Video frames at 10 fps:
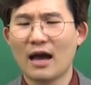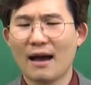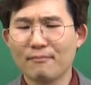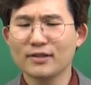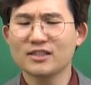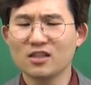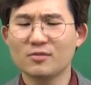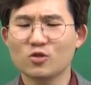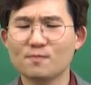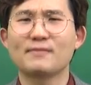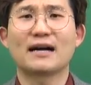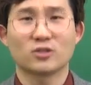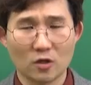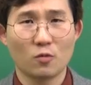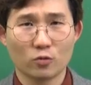한번 시험을 좀
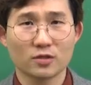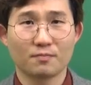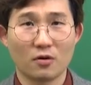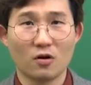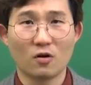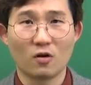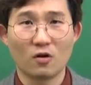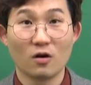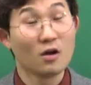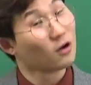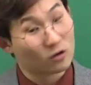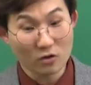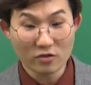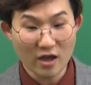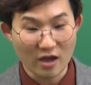망쳐보고 싶어.
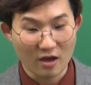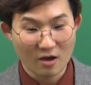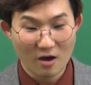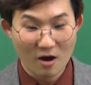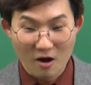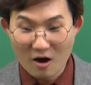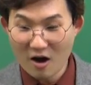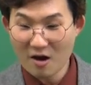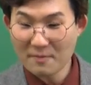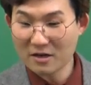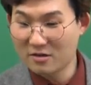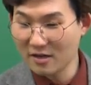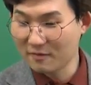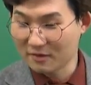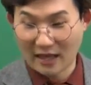그런데 아, 막
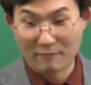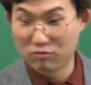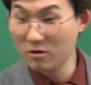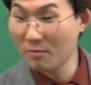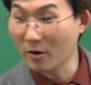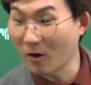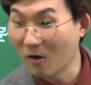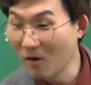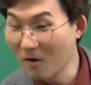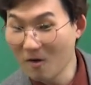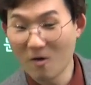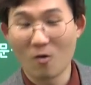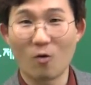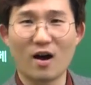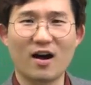그냥 다 풀려버려.
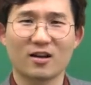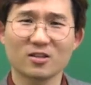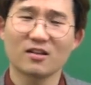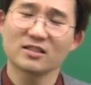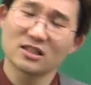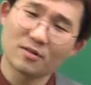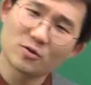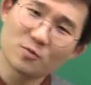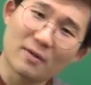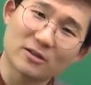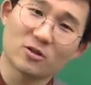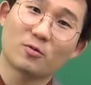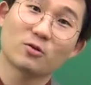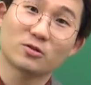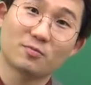와, 그래서 난 시험을 좀
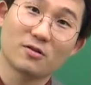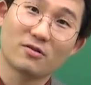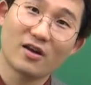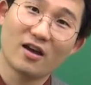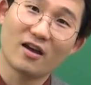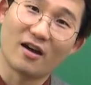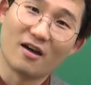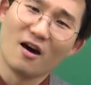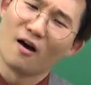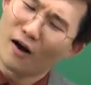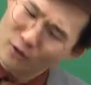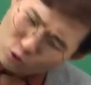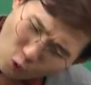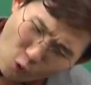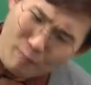망쳐버리고 싶었는데 아,
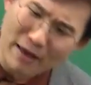또